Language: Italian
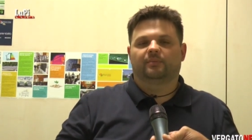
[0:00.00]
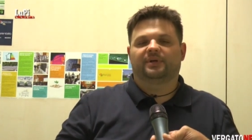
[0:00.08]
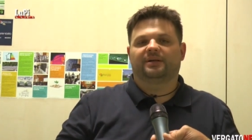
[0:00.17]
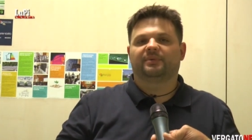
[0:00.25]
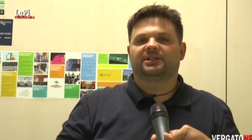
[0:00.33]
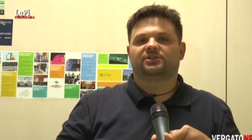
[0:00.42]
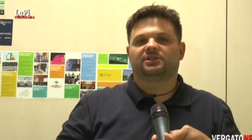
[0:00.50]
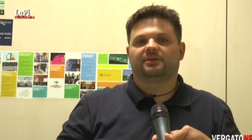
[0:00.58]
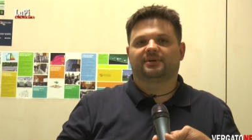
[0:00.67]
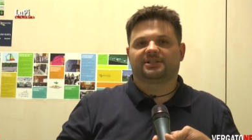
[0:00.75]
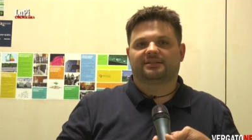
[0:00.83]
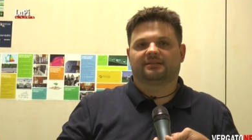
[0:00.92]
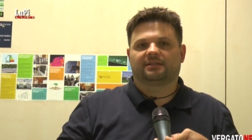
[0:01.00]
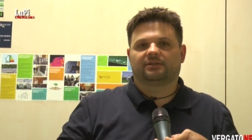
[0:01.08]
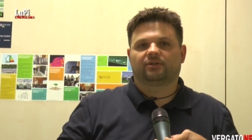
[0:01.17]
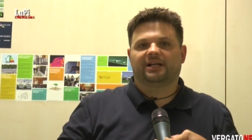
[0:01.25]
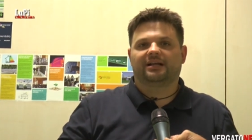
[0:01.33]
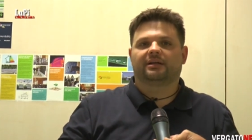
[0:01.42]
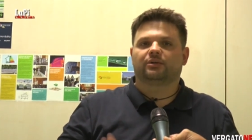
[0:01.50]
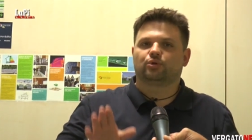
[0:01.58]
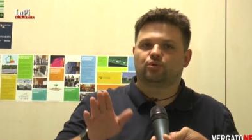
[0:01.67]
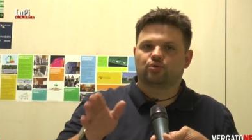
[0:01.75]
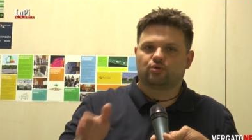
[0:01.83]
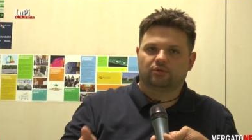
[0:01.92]
per i medici di emergenza territoriale che
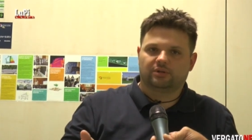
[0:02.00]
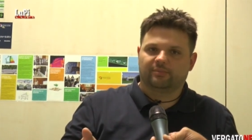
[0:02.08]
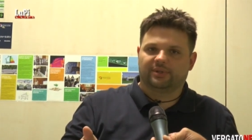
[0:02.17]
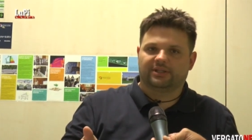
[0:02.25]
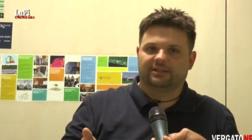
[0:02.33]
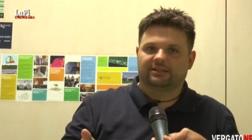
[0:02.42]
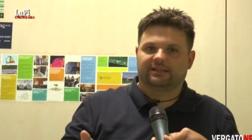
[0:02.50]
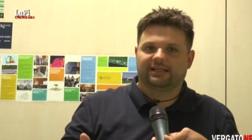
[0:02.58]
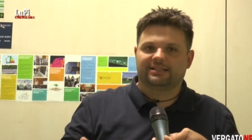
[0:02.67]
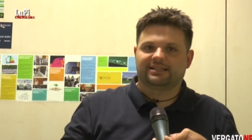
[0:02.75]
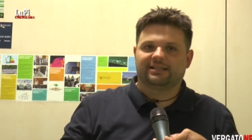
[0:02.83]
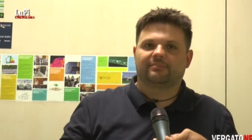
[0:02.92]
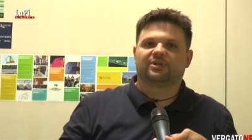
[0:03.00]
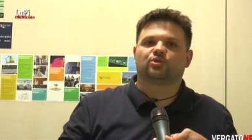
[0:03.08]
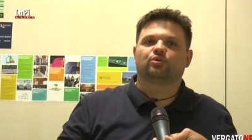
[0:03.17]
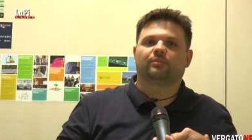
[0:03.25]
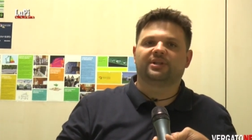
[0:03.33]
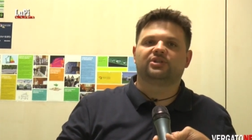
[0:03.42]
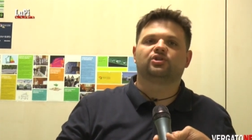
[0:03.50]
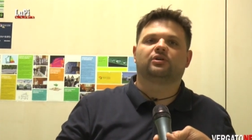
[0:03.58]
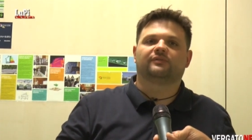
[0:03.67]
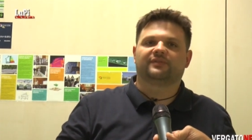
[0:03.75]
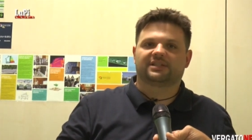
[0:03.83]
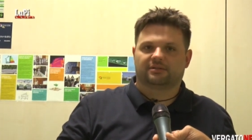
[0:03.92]
non sono dipendenti dell'azienda ma sono medici
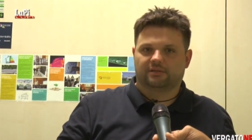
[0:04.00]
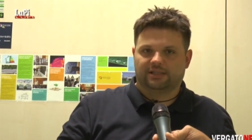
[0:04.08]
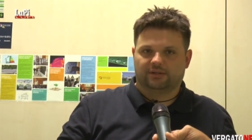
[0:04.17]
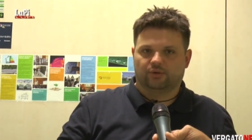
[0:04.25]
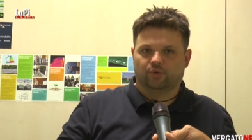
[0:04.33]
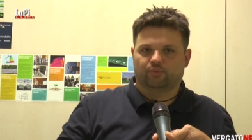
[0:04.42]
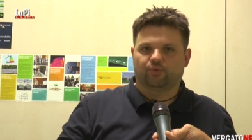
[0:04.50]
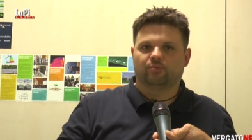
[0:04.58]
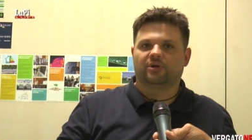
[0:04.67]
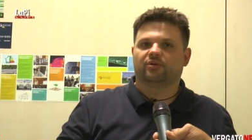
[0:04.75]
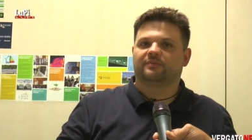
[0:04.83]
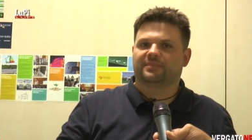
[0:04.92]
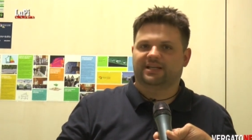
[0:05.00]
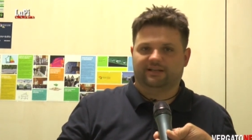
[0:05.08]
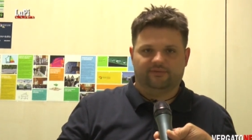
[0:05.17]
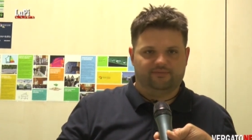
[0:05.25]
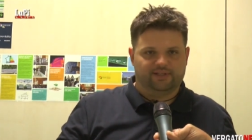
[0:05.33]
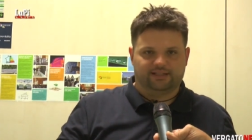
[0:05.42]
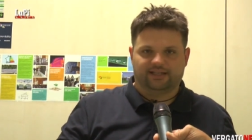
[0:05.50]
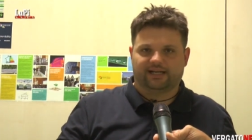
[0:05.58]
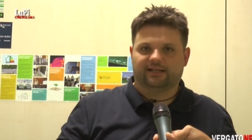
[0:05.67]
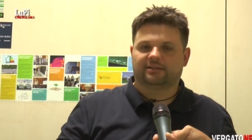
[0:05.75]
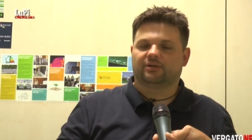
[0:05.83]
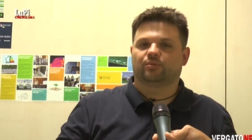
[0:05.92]
convenzionati col pubblico in, mia, in via
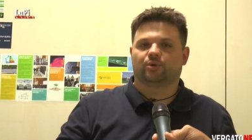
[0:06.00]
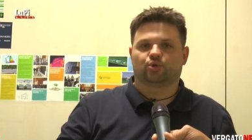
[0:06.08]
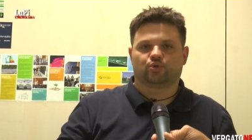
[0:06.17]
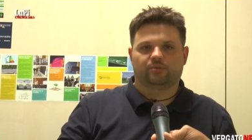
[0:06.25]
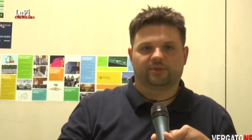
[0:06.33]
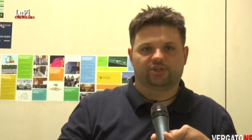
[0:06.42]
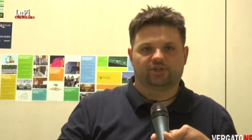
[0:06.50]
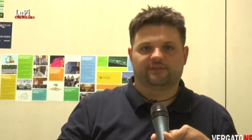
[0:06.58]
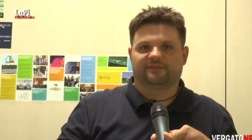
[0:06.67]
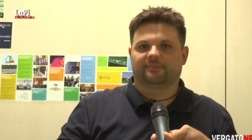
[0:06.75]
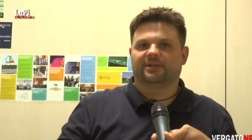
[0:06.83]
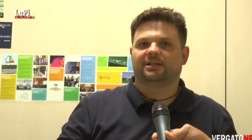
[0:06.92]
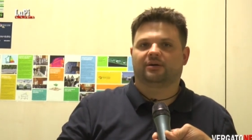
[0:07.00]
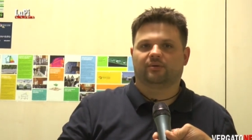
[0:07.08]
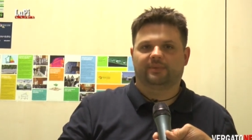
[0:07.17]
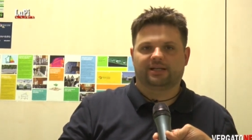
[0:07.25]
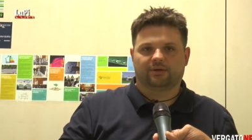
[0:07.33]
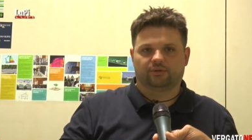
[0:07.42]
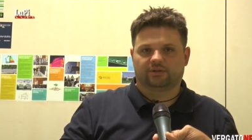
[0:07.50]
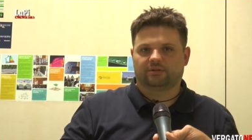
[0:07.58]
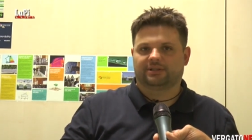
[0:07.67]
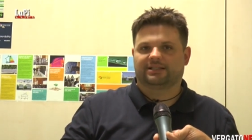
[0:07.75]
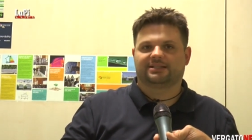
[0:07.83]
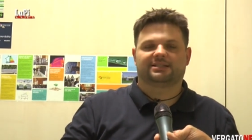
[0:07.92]
diretta, come lo sono i medici di famiglia, come la
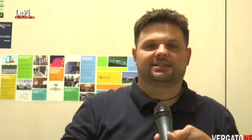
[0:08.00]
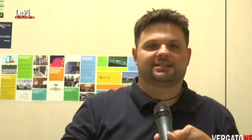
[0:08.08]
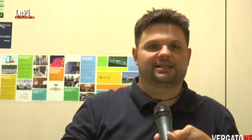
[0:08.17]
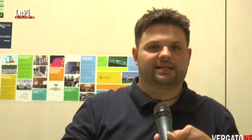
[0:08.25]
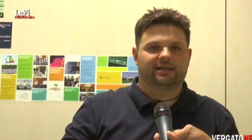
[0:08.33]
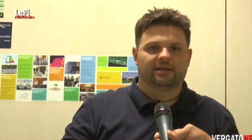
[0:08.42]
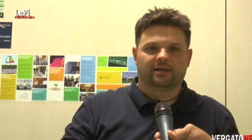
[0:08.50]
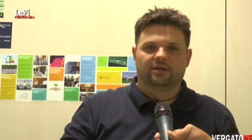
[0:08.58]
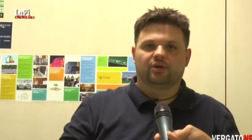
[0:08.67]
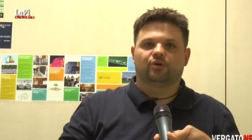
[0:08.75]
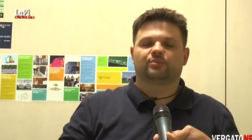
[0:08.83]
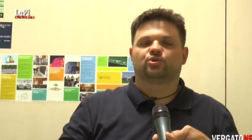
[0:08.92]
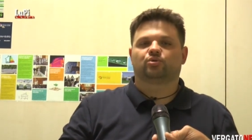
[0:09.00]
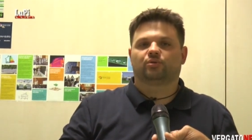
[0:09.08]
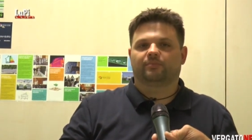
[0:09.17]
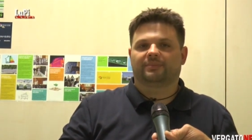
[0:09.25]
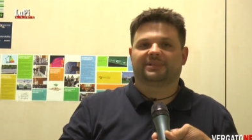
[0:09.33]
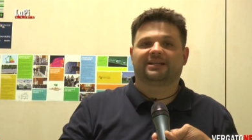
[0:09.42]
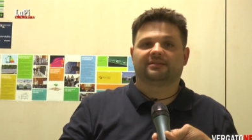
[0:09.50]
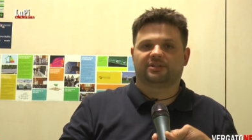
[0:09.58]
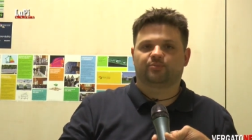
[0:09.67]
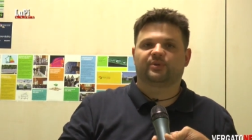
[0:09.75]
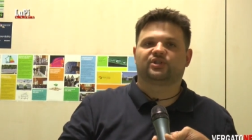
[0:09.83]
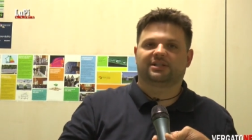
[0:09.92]
continuità assistenziale, come sono tanti
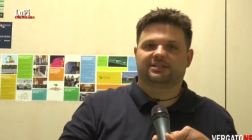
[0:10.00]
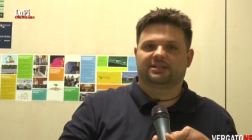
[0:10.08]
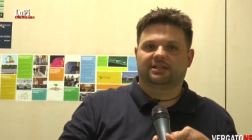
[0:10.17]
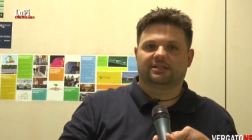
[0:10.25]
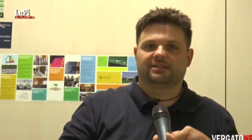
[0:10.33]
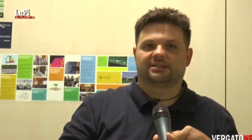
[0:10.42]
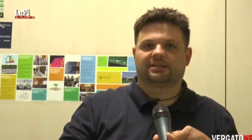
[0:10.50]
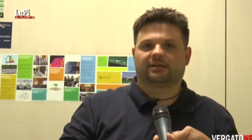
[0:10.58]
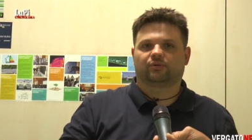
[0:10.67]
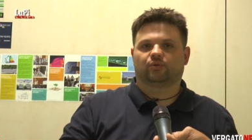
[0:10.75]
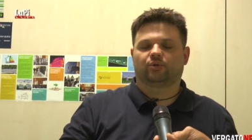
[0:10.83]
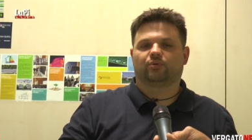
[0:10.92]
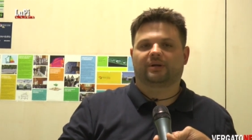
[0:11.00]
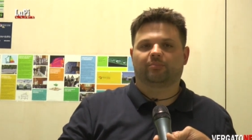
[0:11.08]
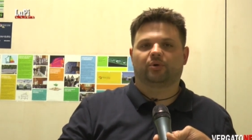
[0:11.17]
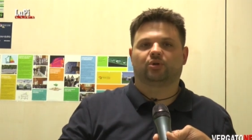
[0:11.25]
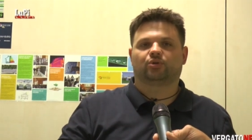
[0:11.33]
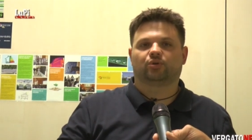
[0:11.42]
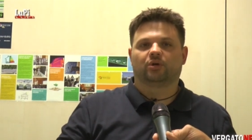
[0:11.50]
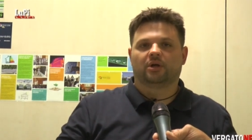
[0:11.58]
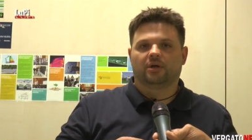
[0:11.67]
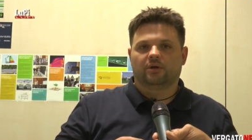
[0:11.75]
specialisti del distretto stretto, quindi un rapporto